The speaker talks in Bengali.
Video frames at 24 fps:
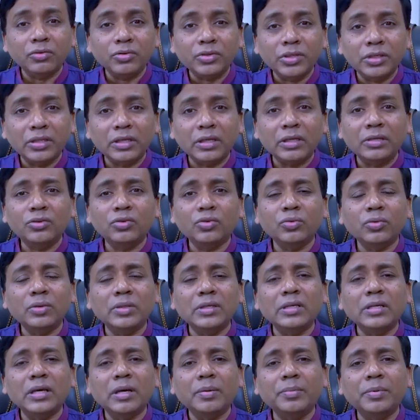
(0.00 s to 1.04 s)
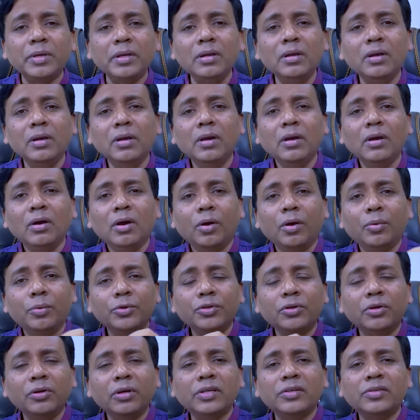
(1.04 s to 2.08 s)
অংশীদারি চুক্তিটা আপনি
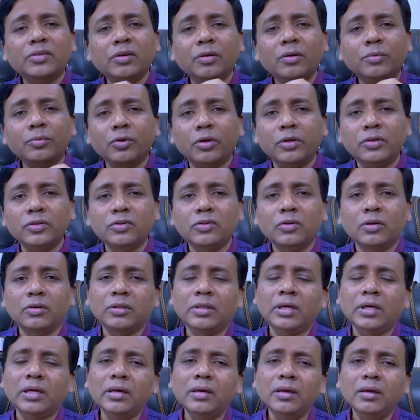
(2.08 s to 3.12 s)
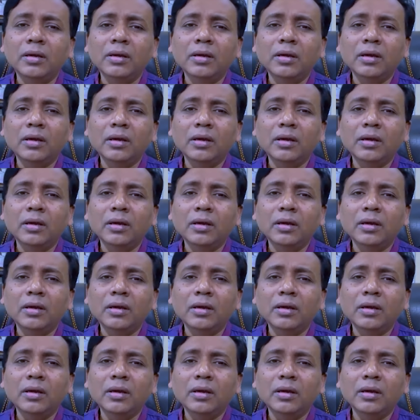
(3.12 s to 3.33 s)
অবশ্যই রেজিস্টার অফ জয়েন্ট স্টক থেকে